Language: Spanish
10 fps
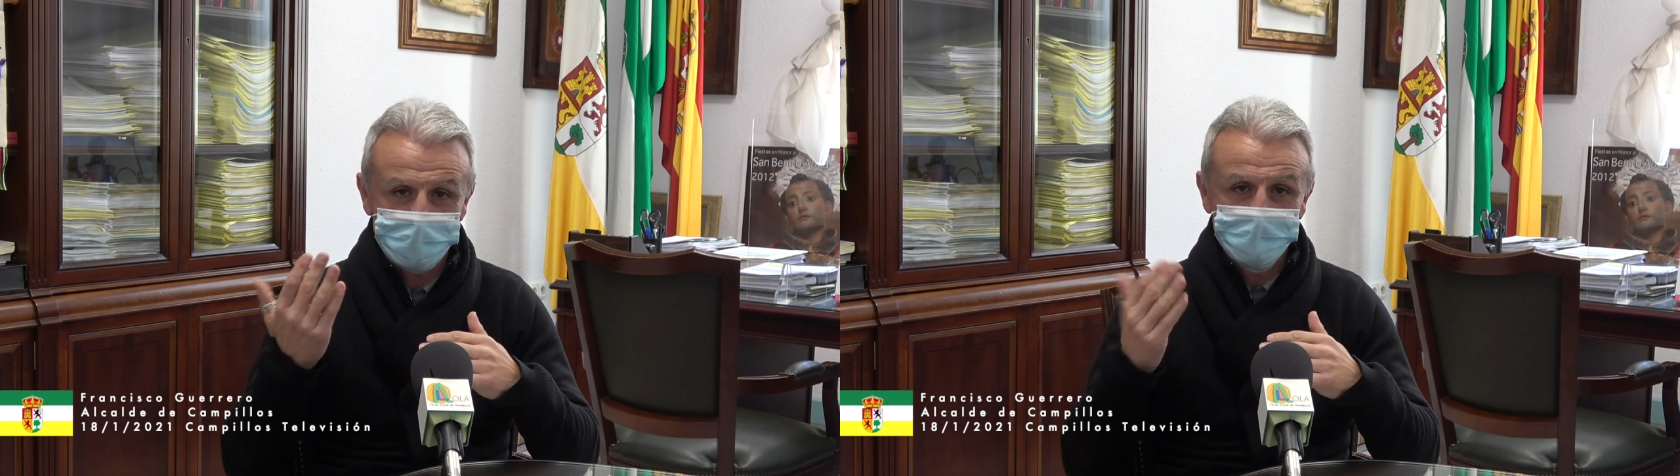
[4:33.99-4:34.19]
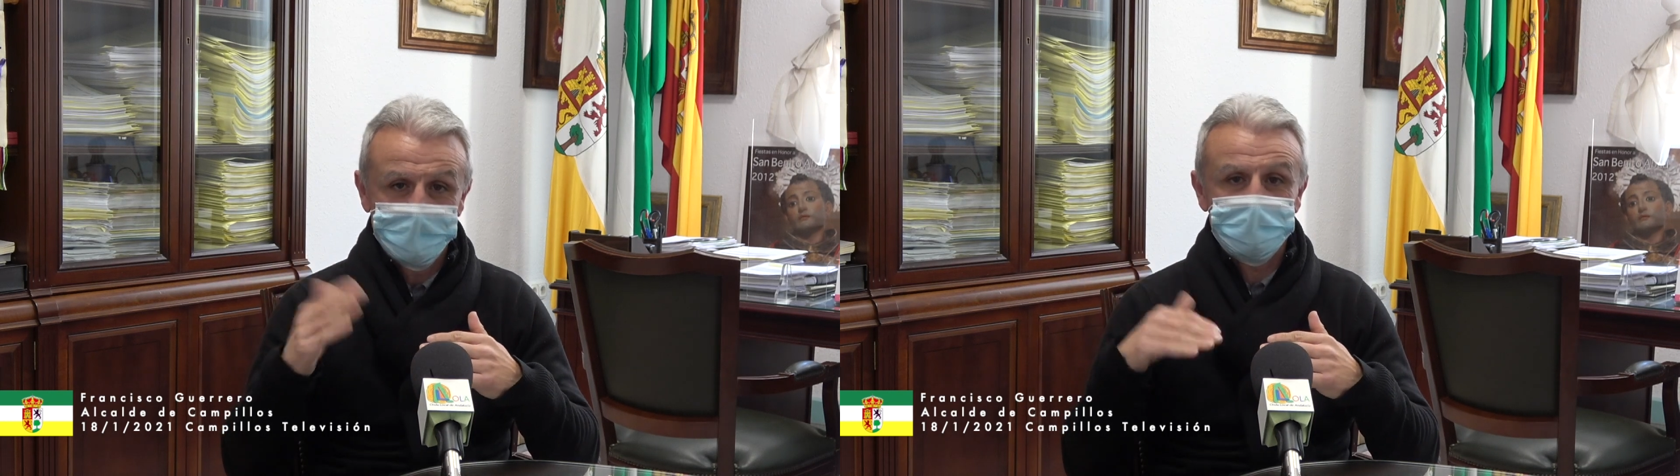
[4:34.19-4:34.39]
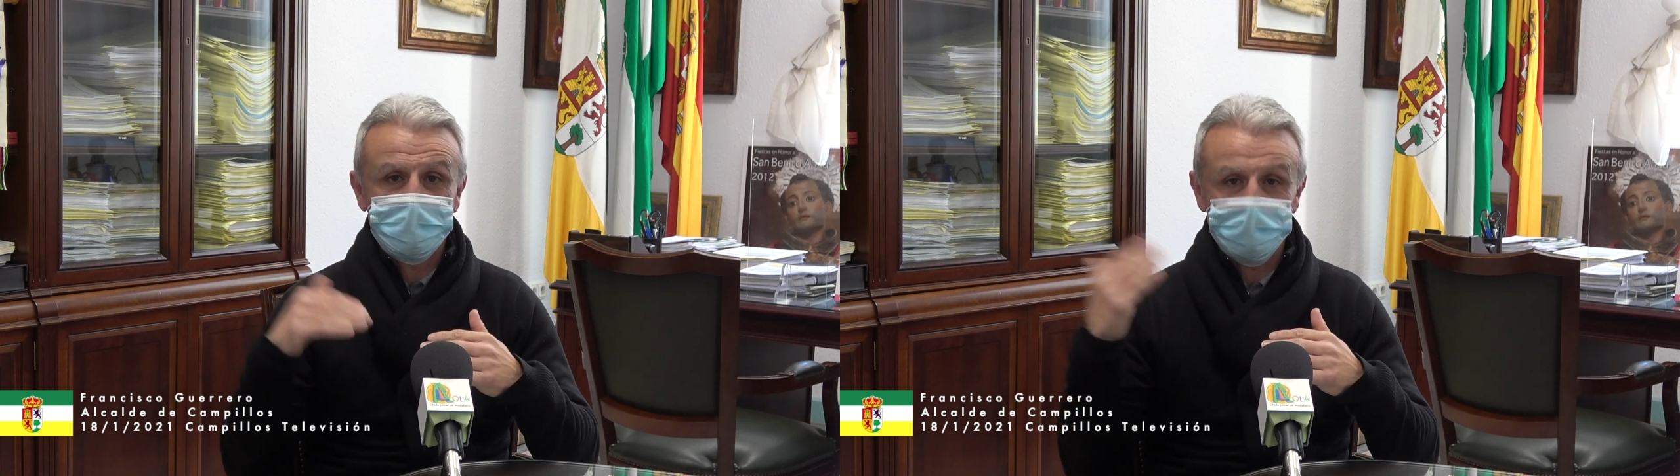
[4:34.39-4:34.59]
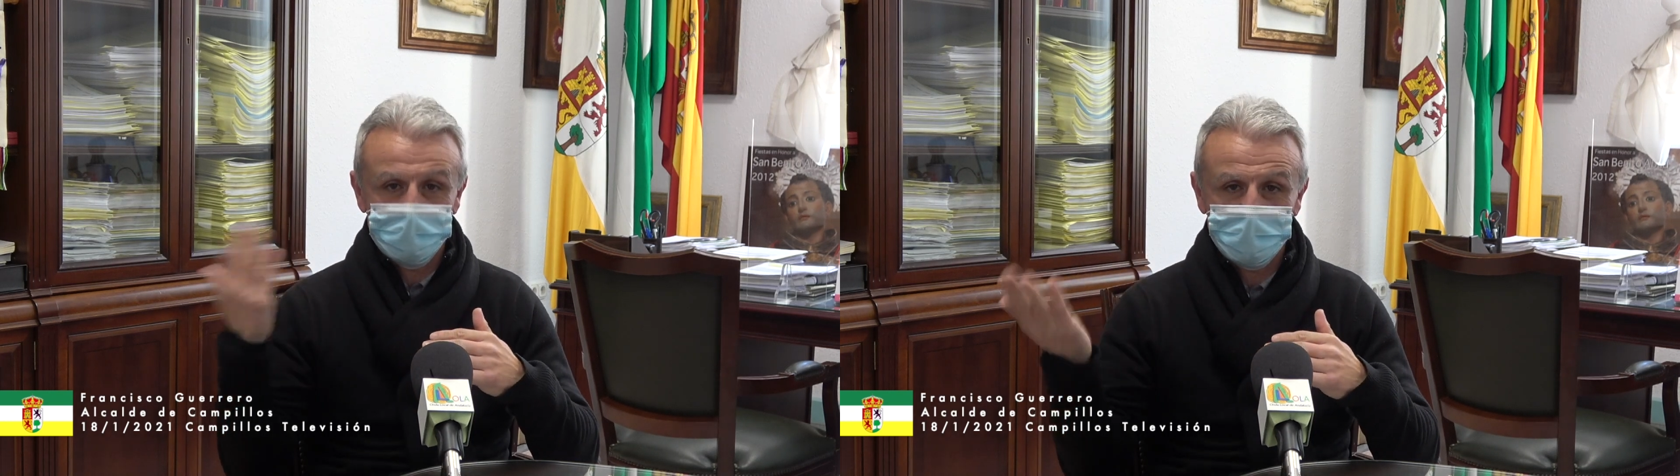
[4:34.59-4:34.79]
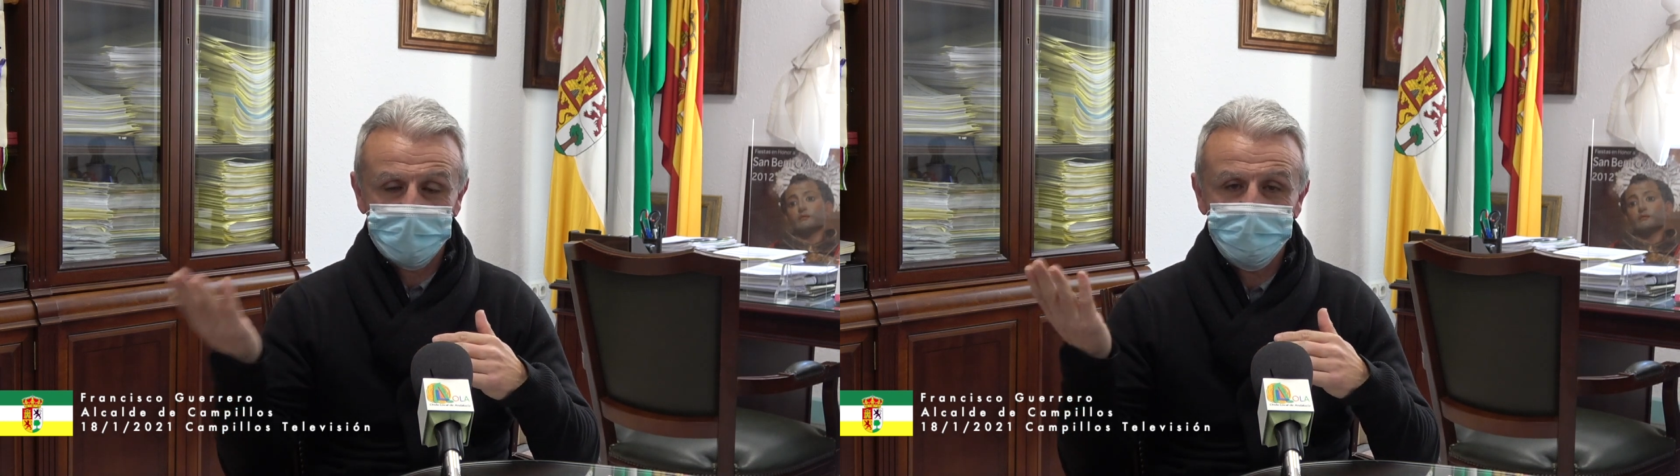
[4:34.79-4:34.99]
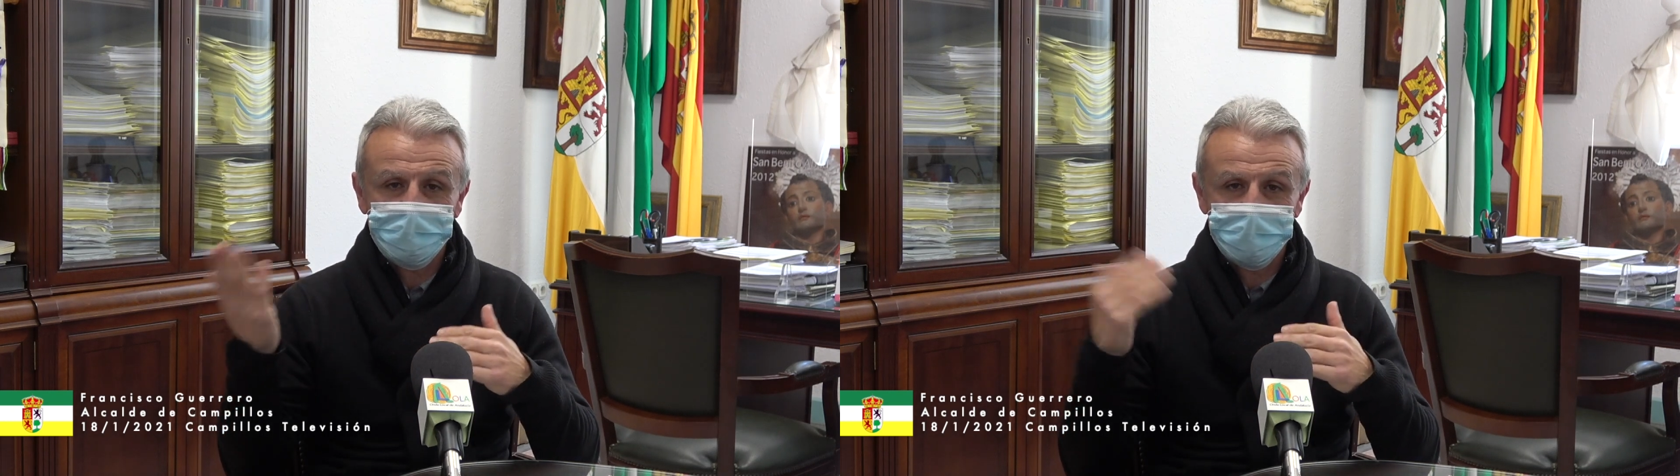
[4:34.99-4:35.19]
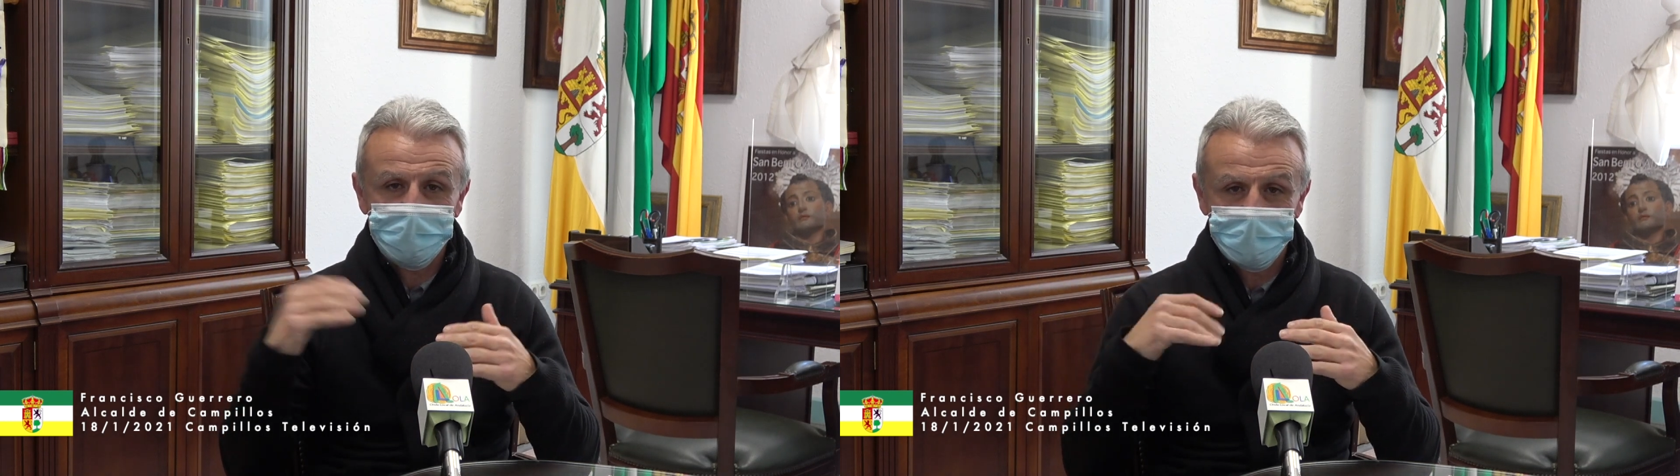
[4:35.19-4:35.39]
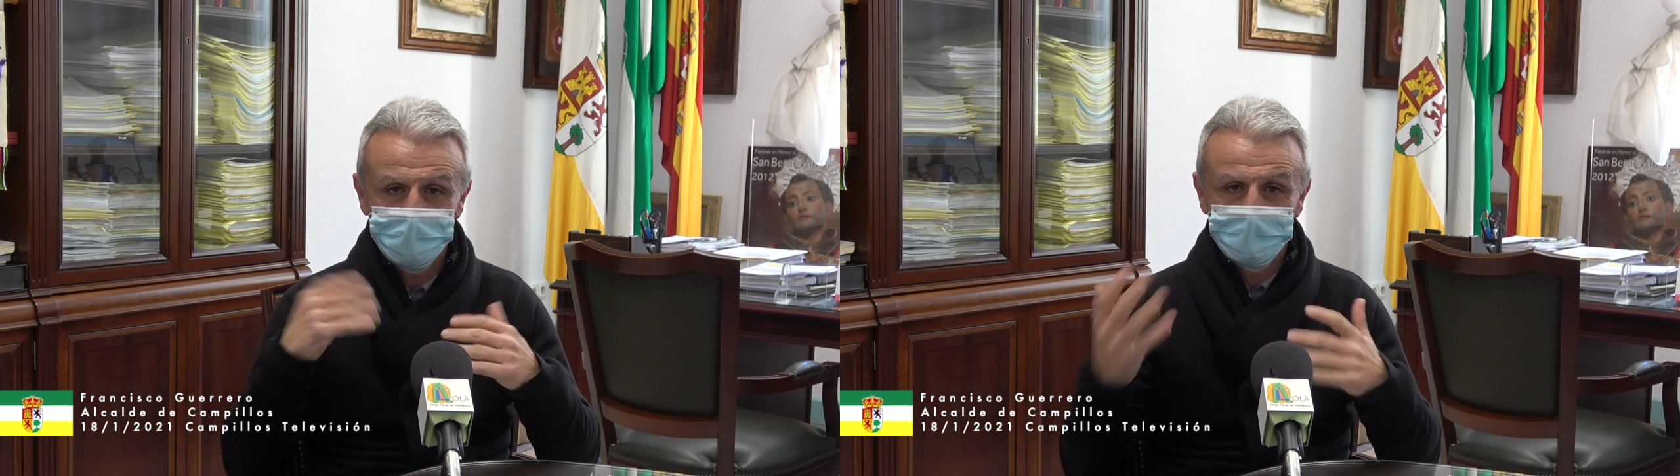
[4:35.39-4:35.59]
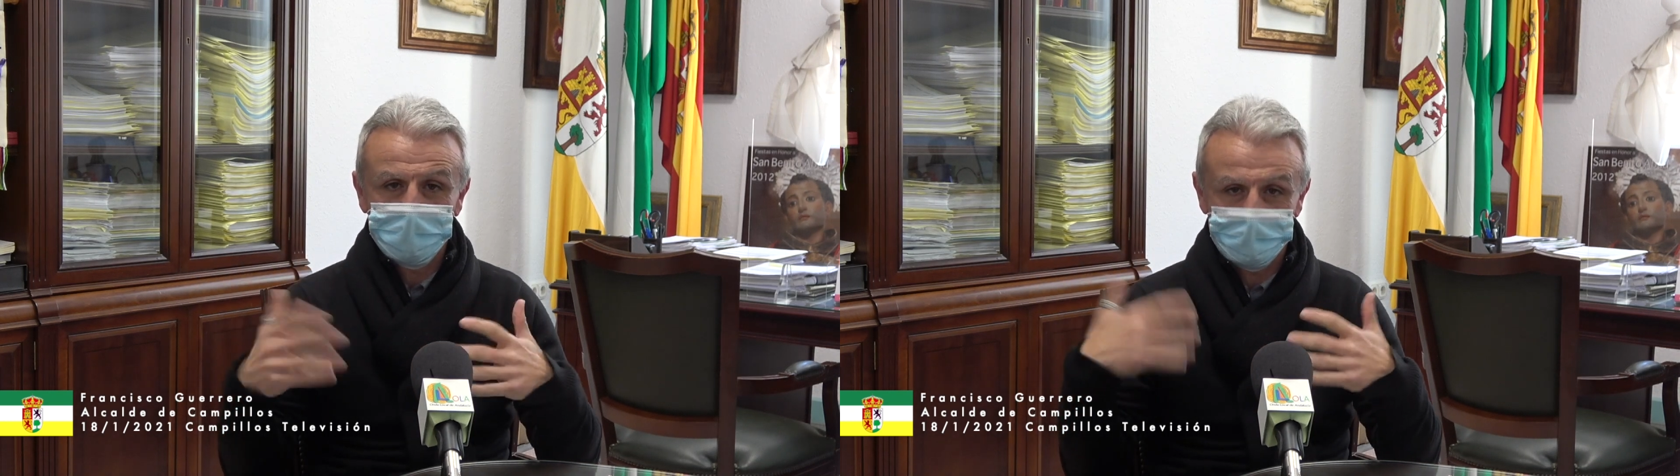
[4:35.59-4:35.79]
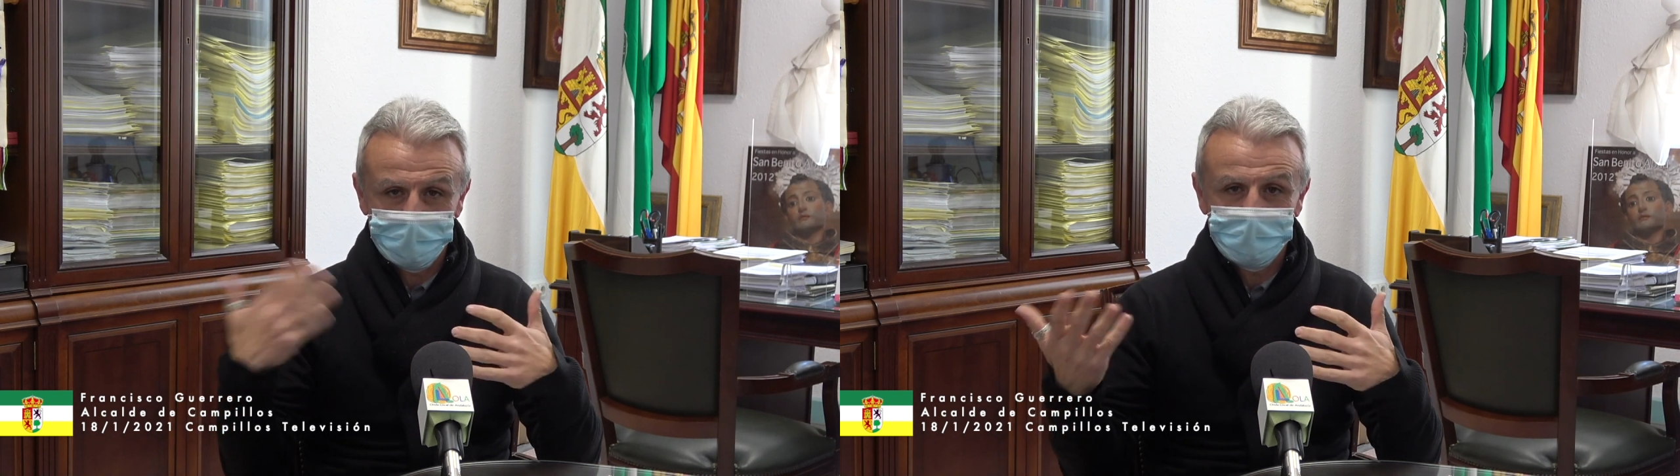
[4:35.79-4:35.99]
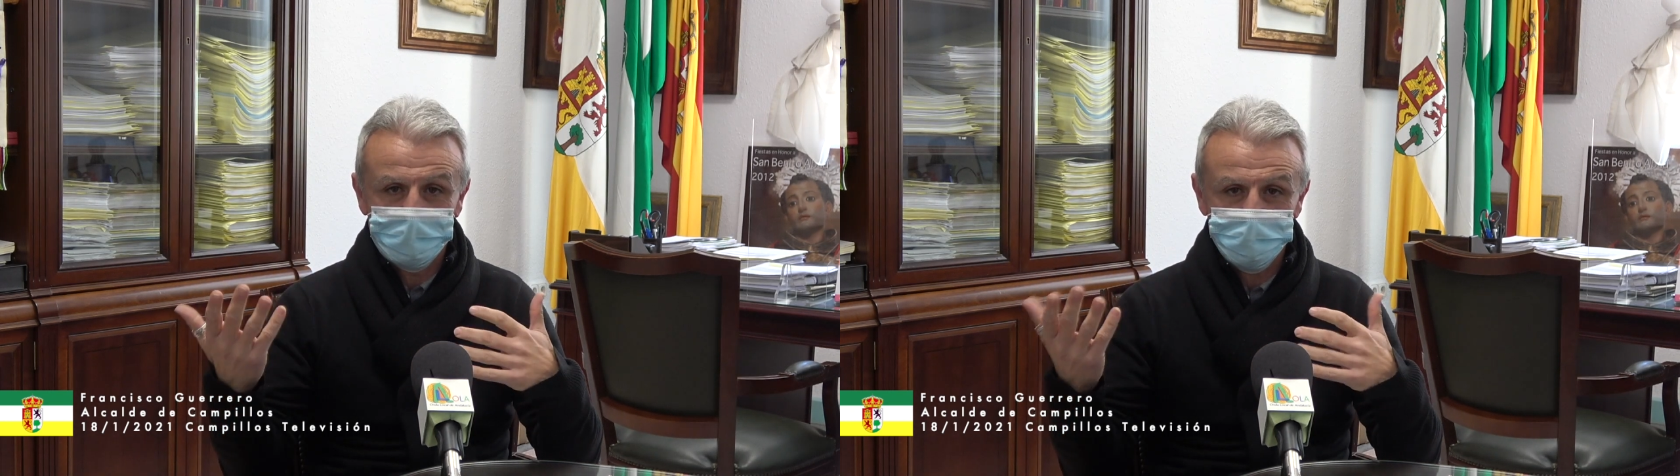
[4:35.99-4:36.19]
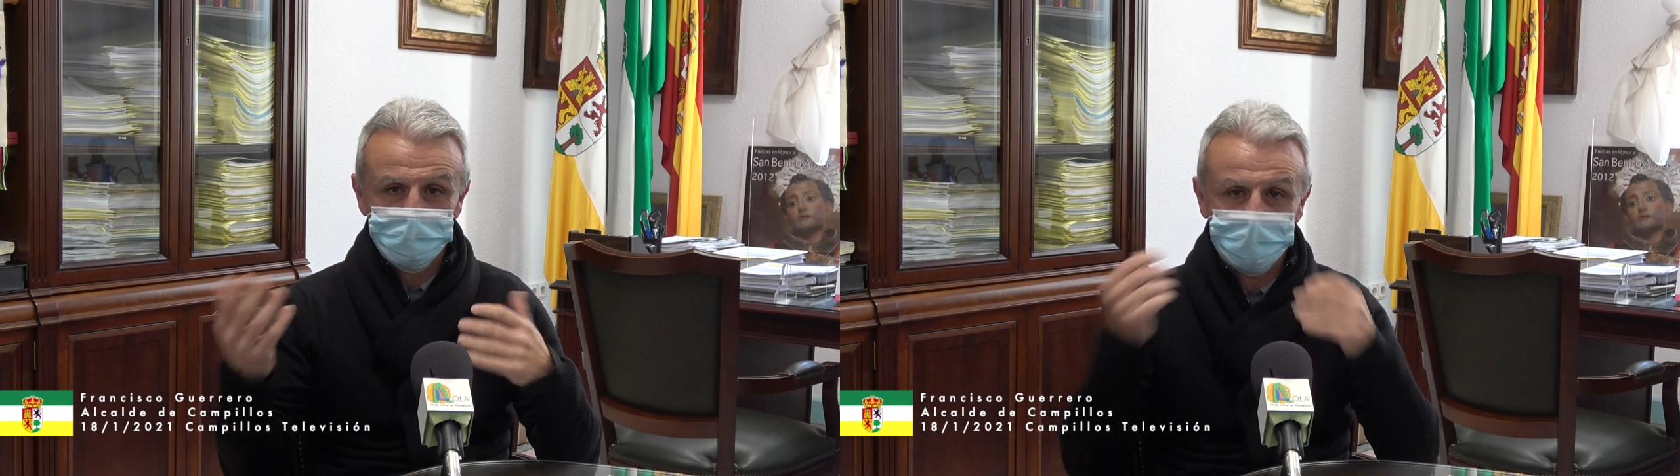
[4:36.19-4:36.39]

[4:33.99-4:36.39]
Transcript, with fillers: y dentro de 15 días que podamos eh,